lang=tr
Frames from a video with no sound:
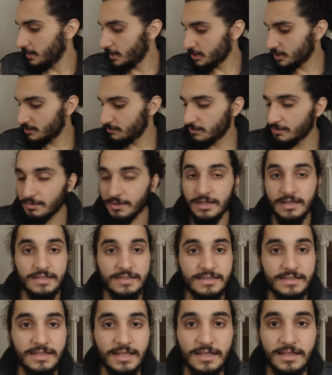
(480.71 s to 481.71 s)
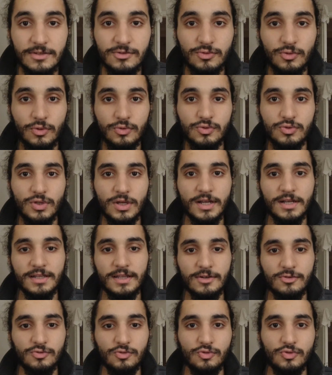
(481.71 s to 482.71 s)
Ya şimdi belirsin ya da sonsuza
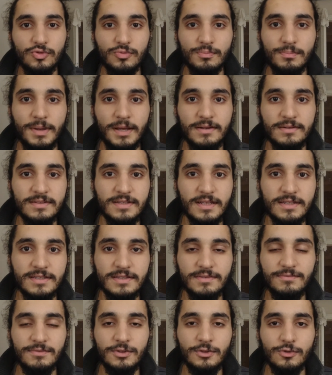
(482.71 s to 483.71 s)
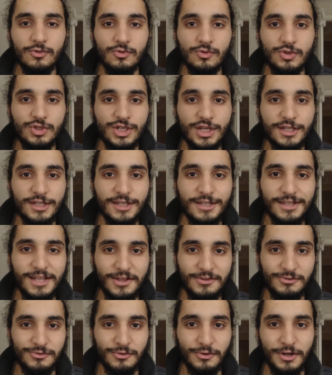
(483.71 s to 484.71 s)
kadar susun. Ben tanıtım videosunu
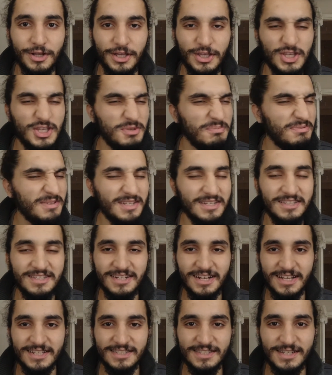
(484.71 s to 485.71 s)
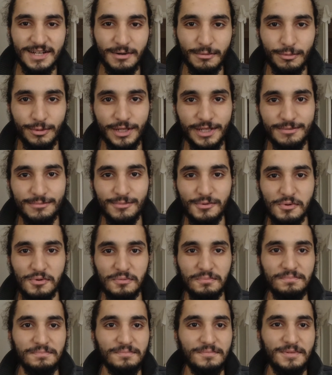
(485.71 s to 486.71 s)
çektikten sonra hiçbir itirazı kabul
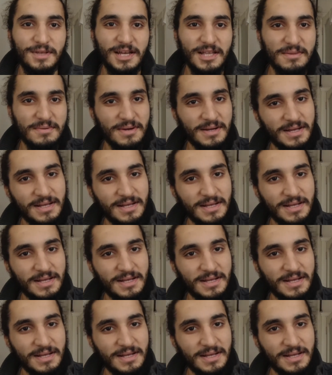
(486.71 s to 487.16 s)
etmiyorum. Hadi